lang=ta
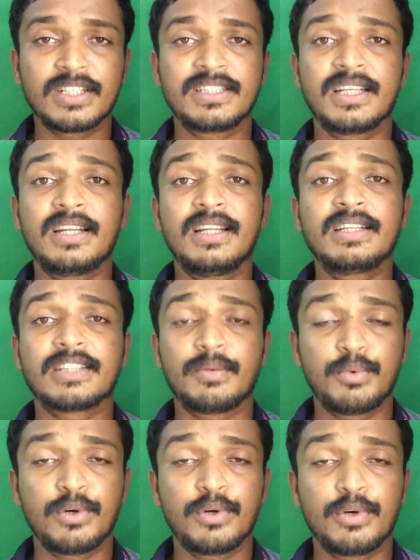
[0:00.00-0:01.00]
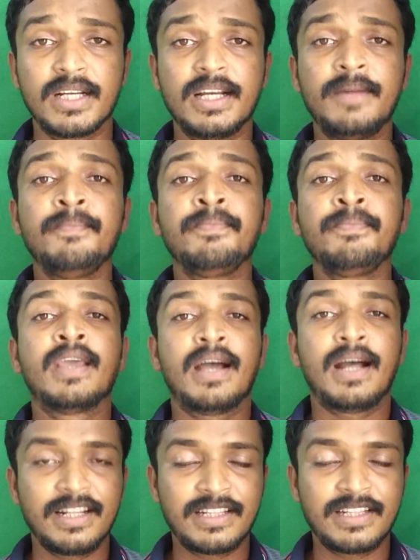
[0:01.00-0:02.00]
அந்த சேனலை சப்போர்ட் பண்ணுங்கள்
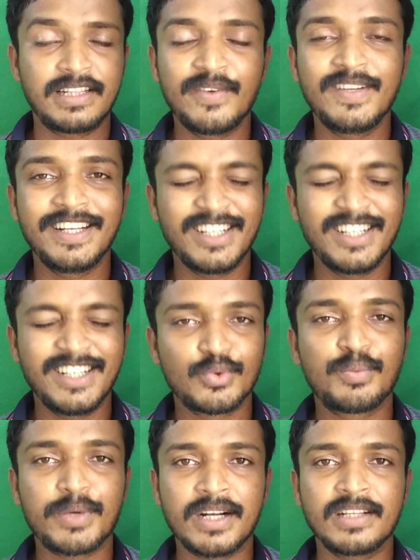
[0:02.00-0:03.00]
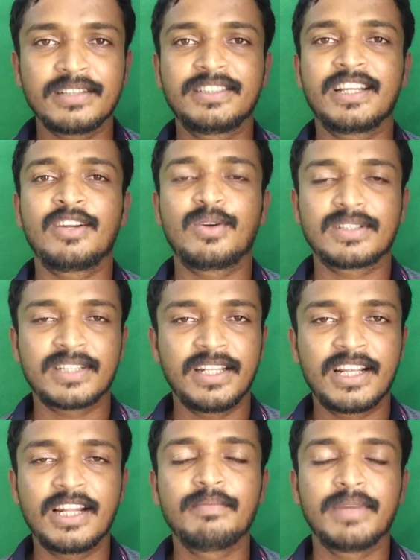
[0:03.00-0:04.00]
அடுத்த வீடியோவில் இன்னொரு சூப்பரான சேனலோட
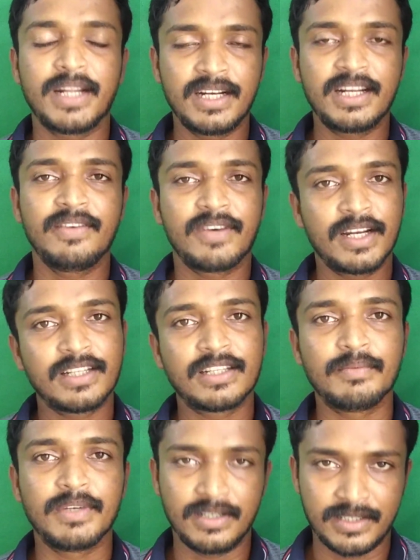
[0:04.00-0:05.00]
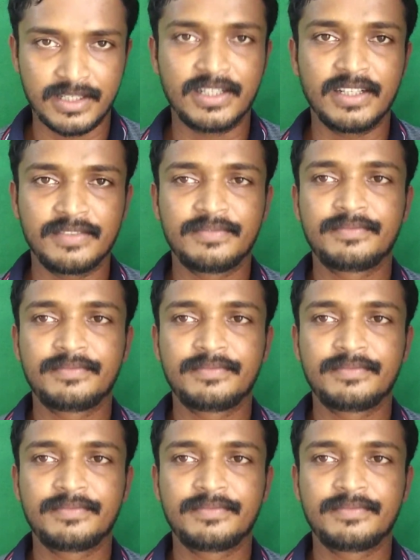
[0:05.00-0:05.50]
சந்திக்கலாம் நன்றி வாழ்க தமிழ் நன்றி